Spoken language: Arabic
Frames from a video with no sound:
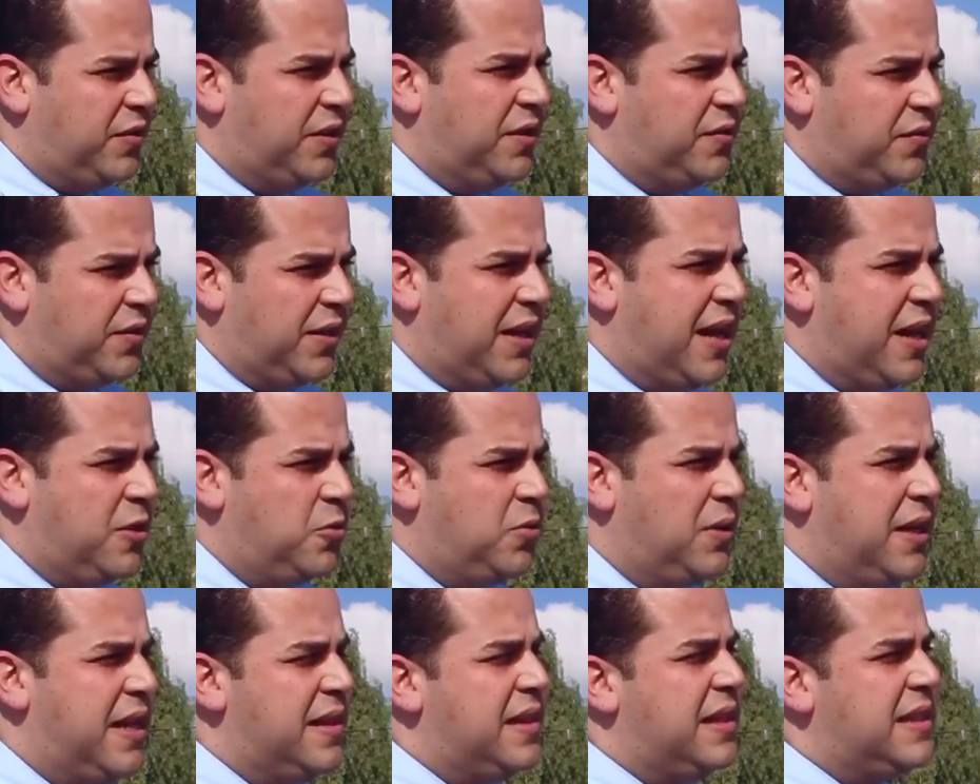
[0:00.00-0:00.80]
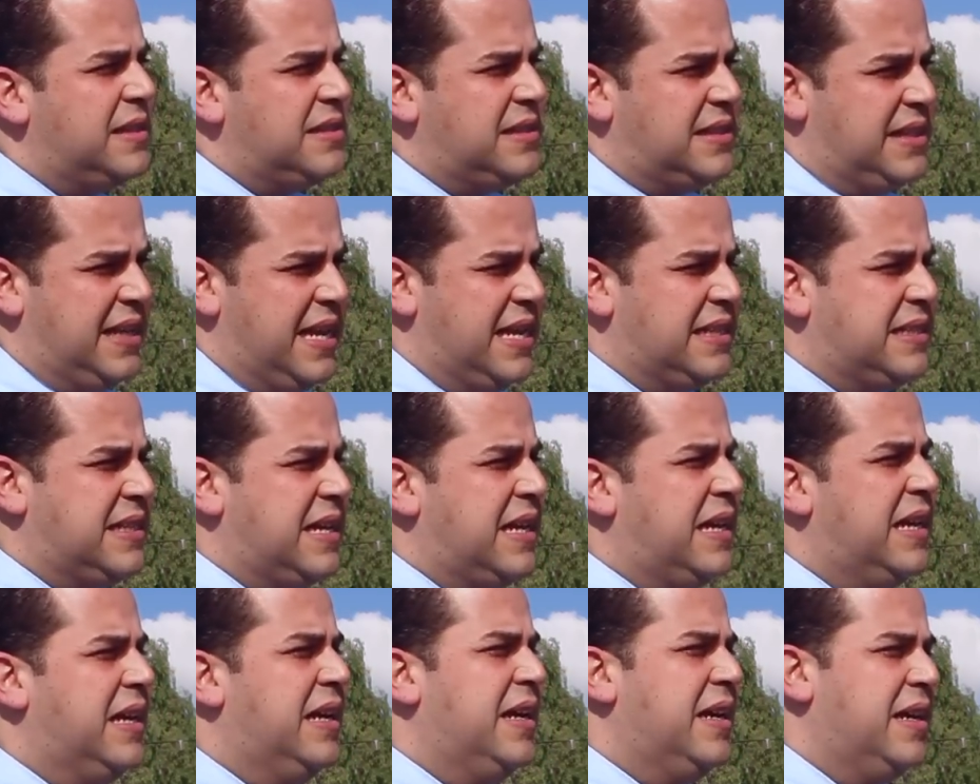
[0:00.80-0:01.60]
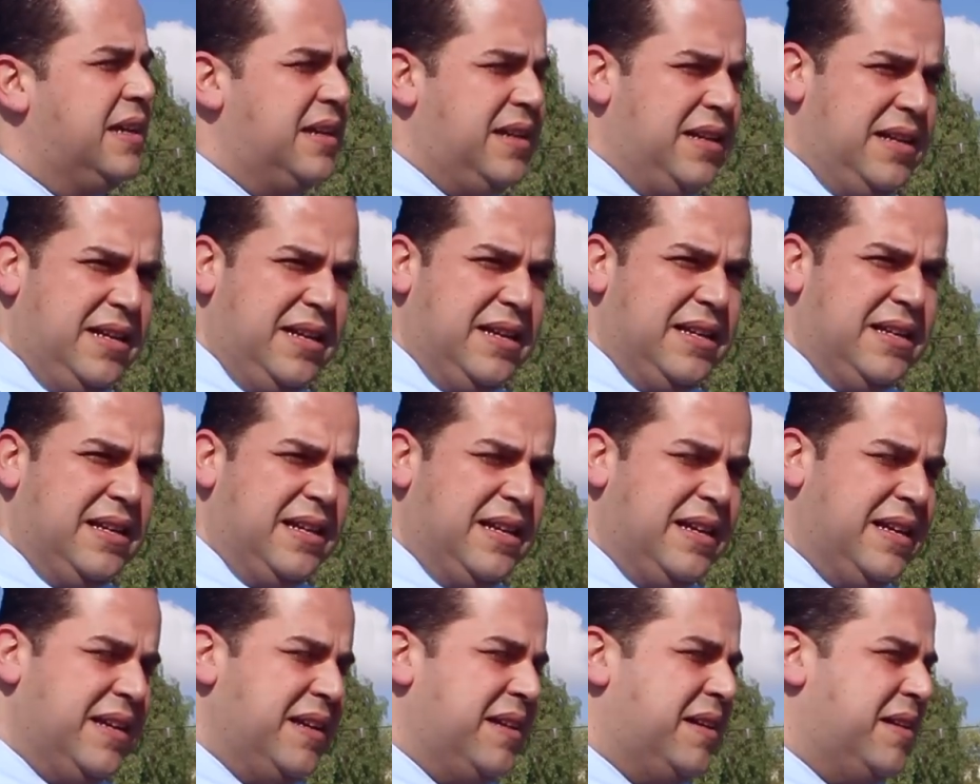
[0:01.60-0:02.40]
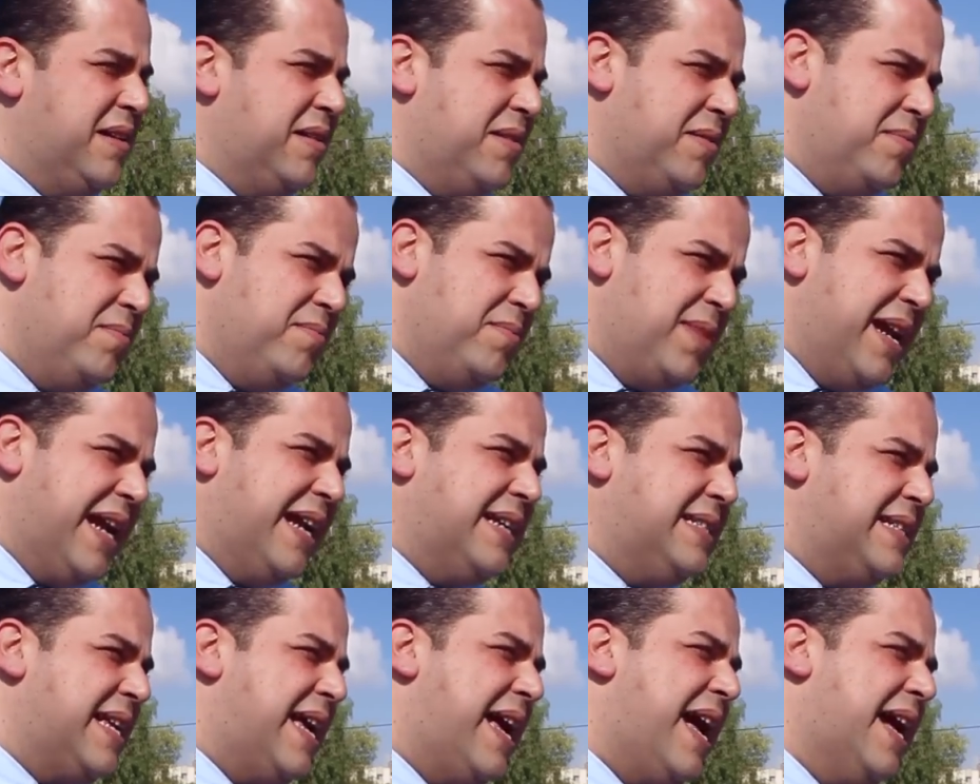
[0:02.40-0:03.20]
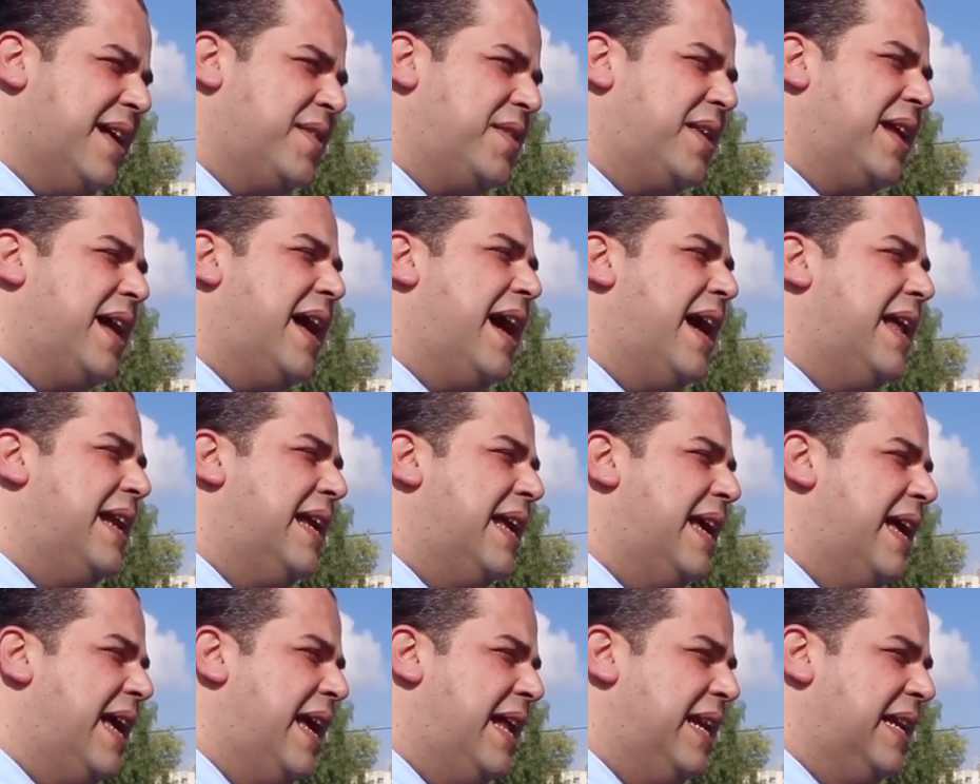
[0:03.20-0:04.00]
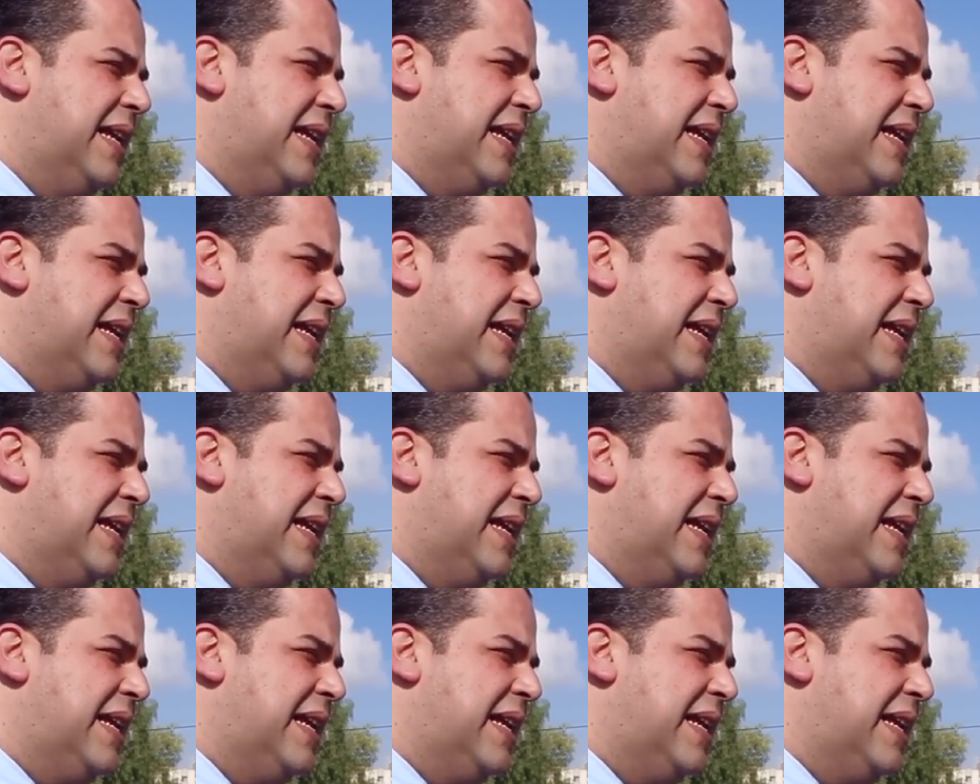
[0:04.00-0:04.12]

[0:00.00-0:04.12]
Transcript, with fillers: في في القانون هذا سياسه آه، مركزه اكثر على